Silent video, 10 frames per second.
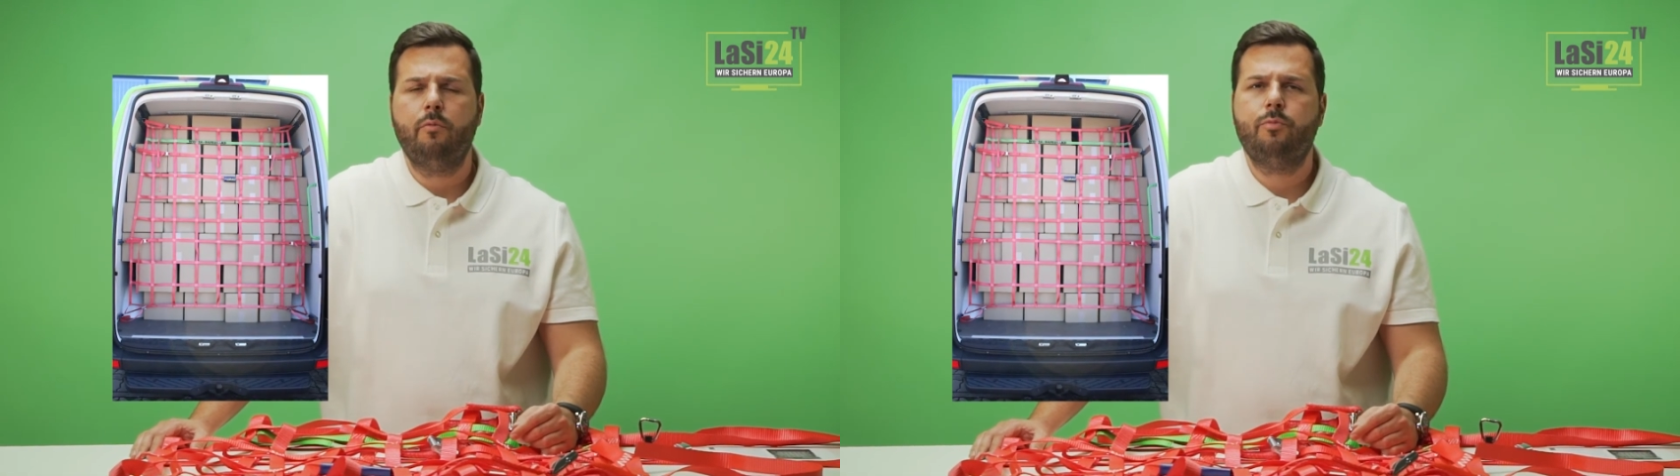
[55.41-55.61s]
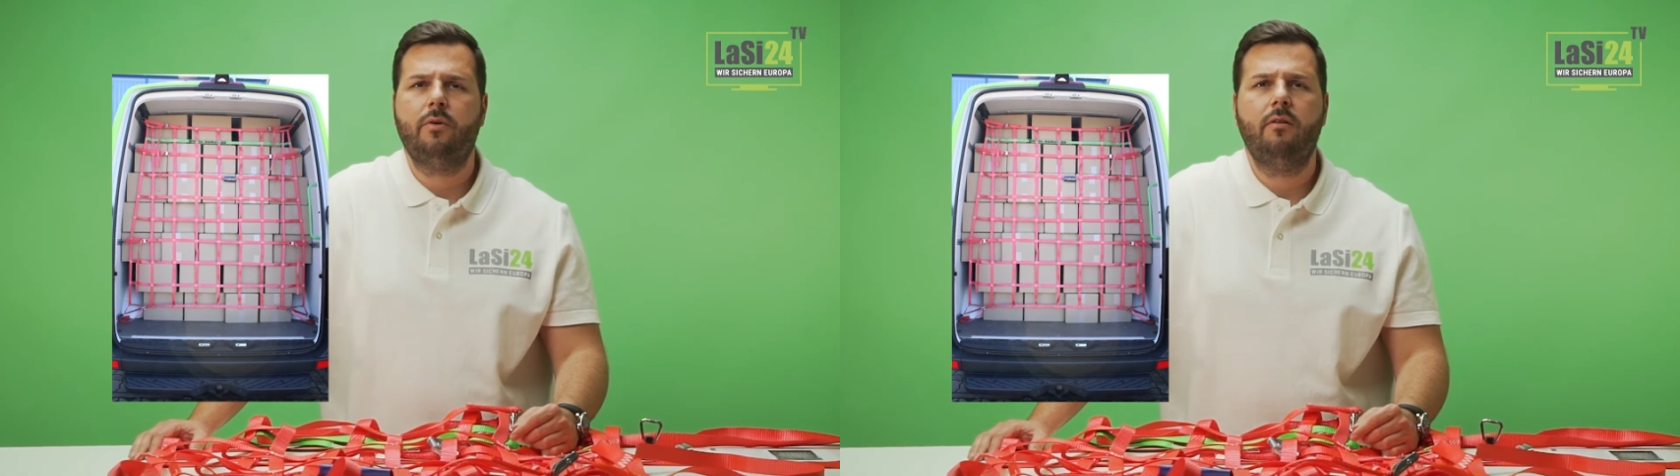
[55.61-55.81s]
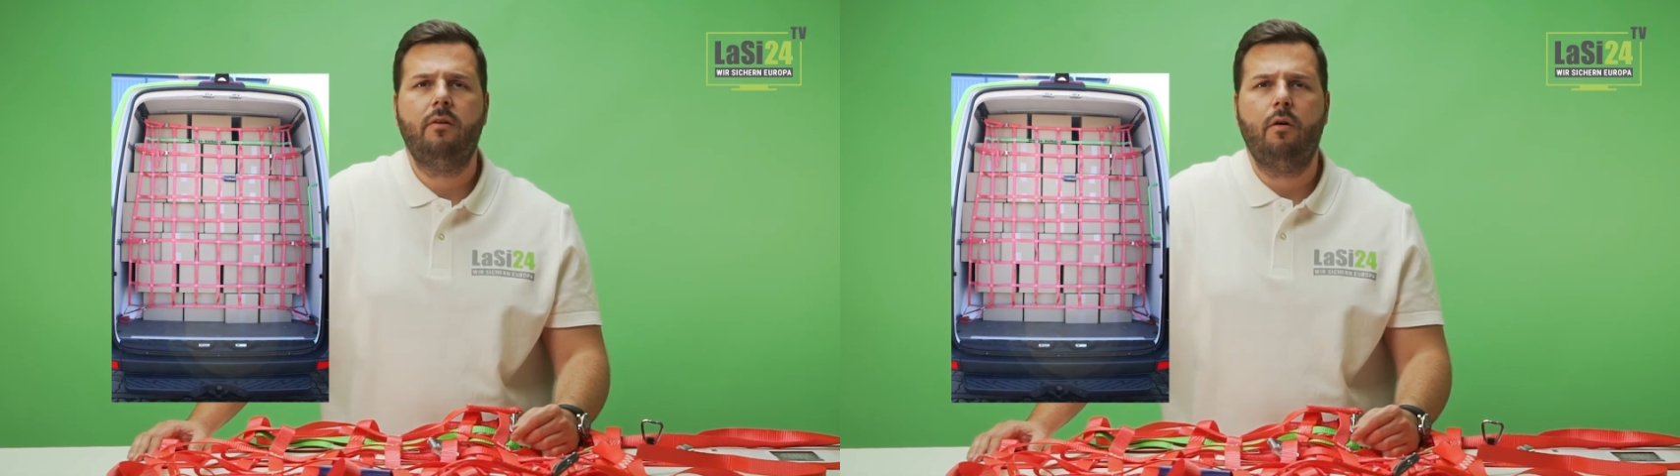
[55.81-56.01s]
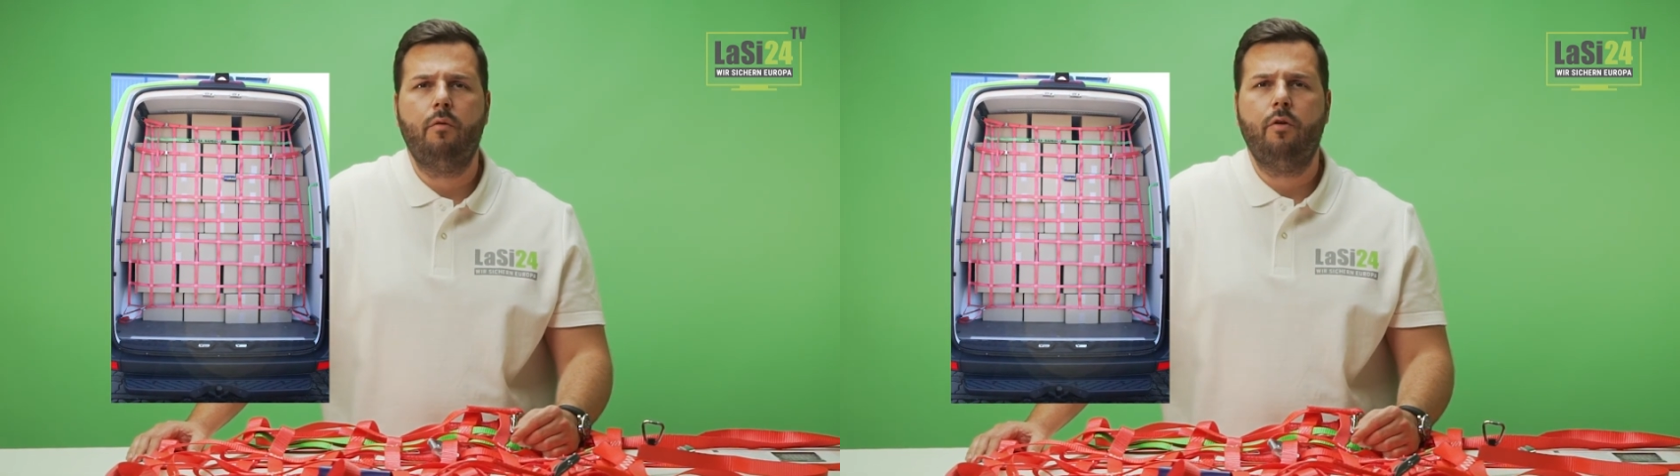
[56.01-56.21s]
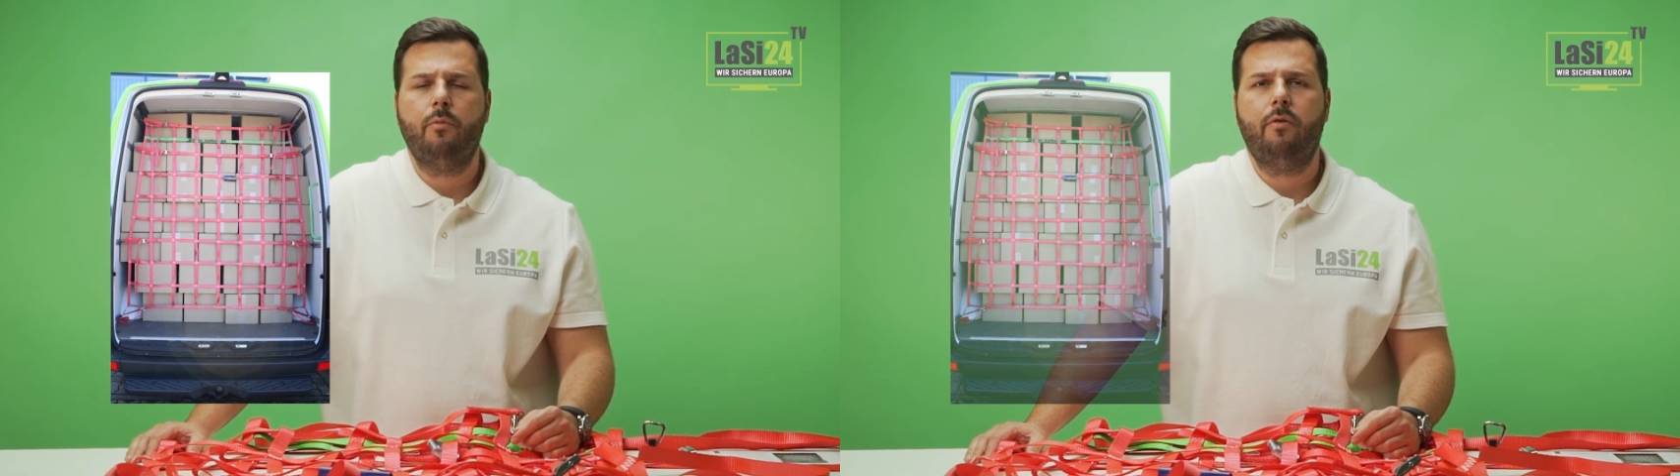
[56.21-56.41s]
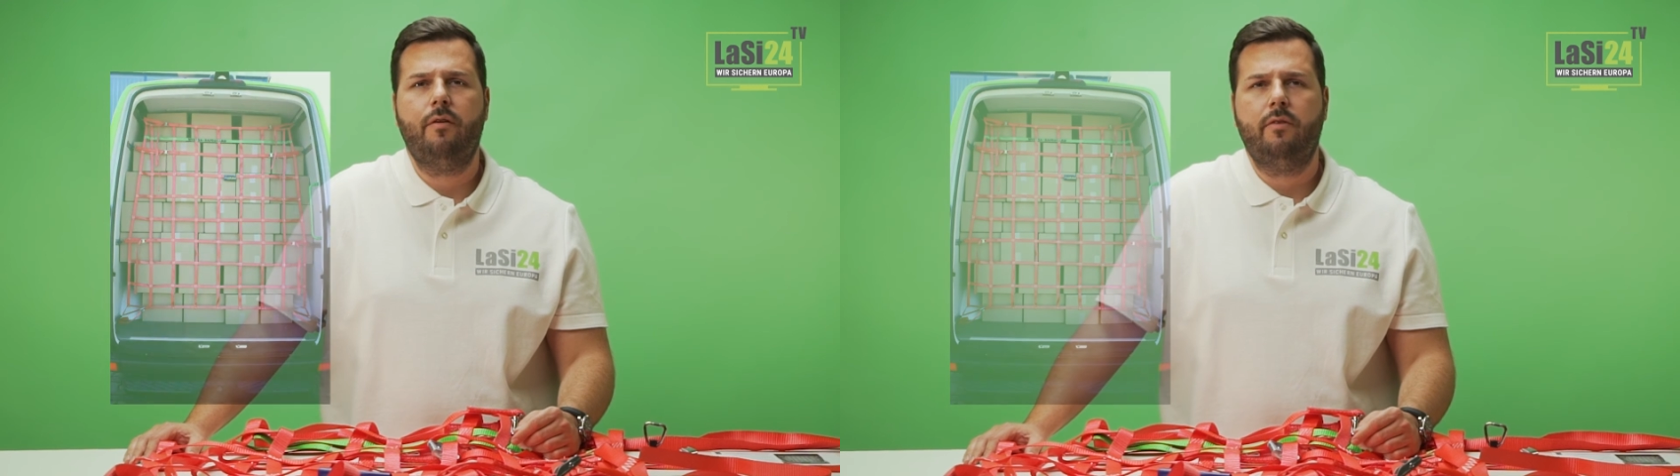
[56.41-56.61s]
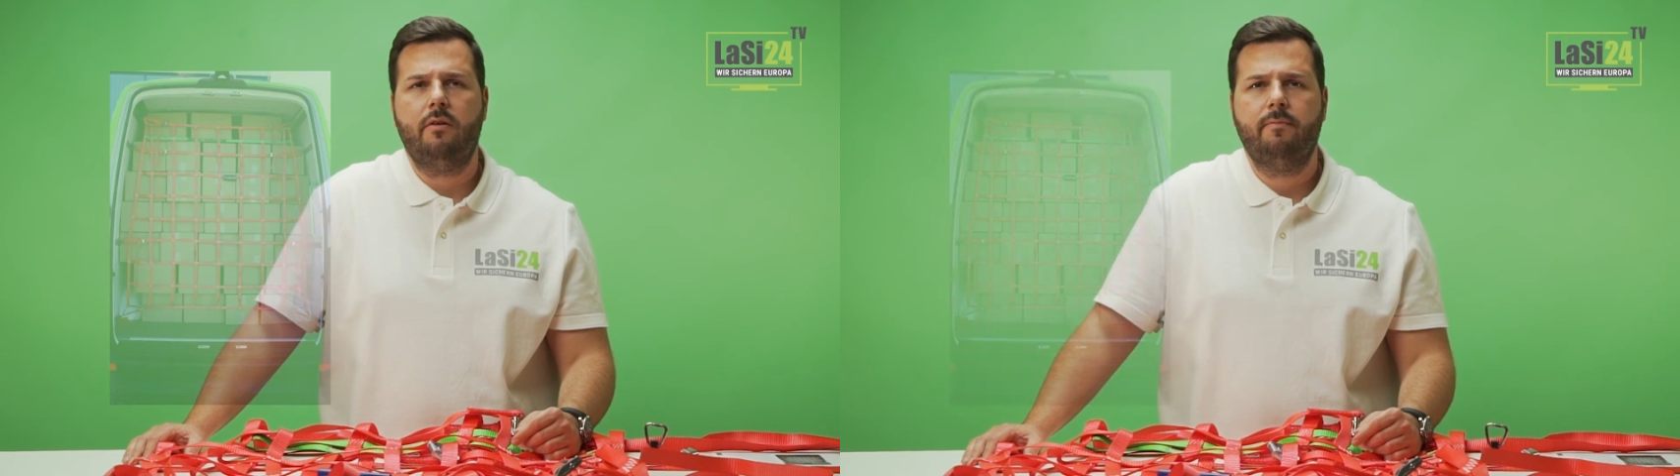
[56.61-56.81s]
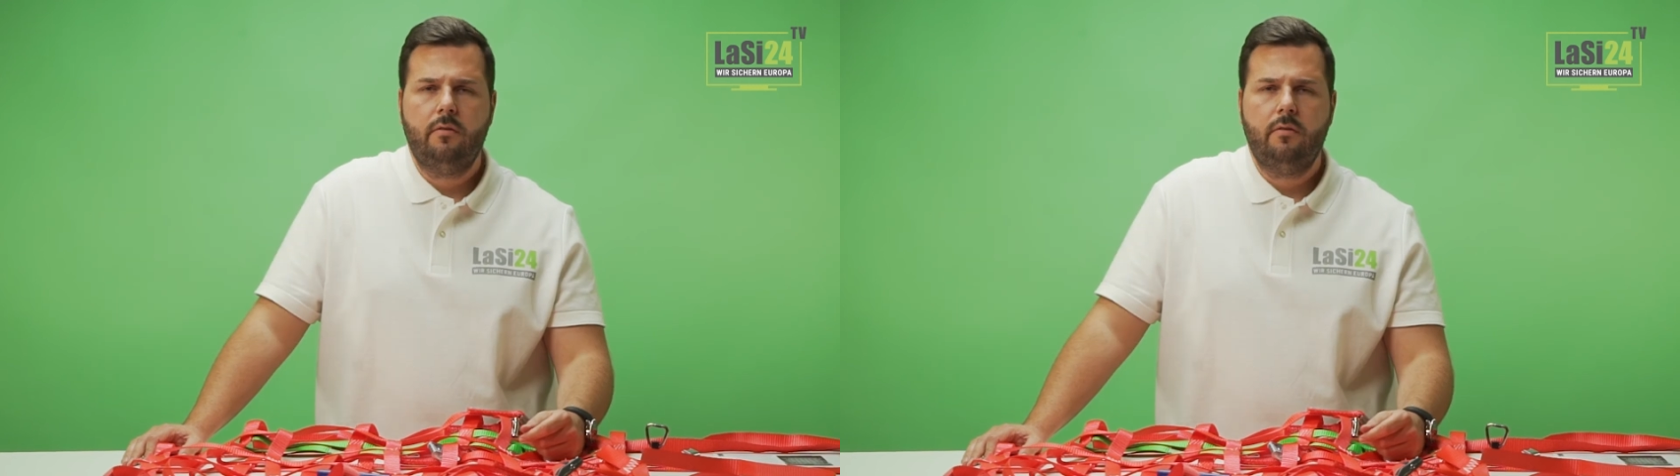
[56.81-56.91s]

Sprinter und vom Crafter.